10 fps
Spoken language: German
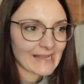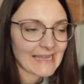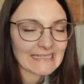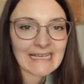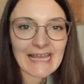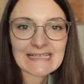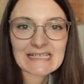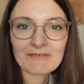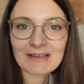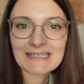ein
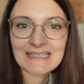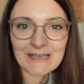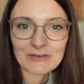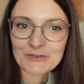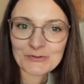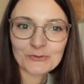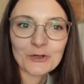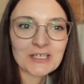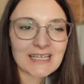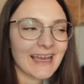kleines Quartier gesucht.